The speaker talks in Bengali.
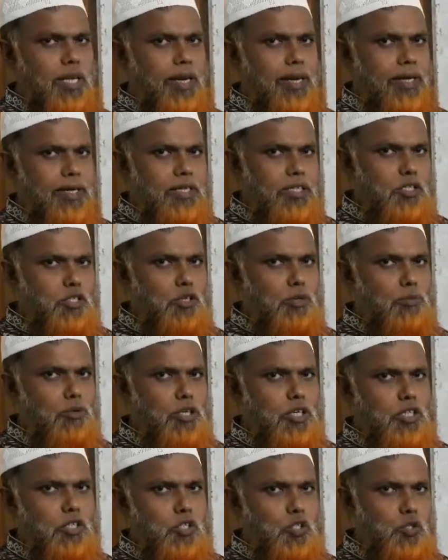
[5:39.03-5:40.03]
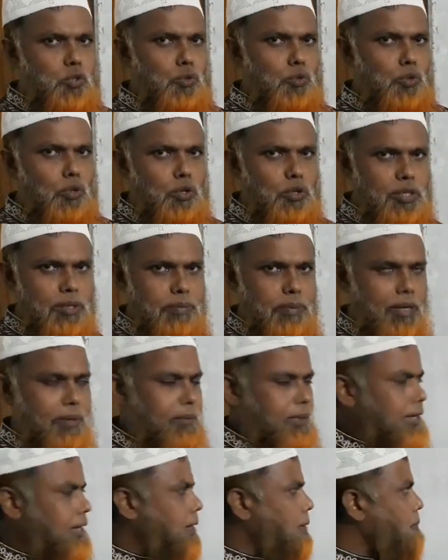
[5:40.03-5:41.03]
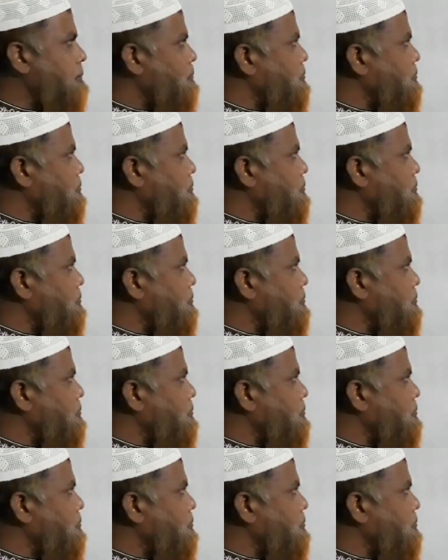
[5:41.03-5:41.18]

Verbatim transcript: একই সময়ে শূন্য হতে পারবে না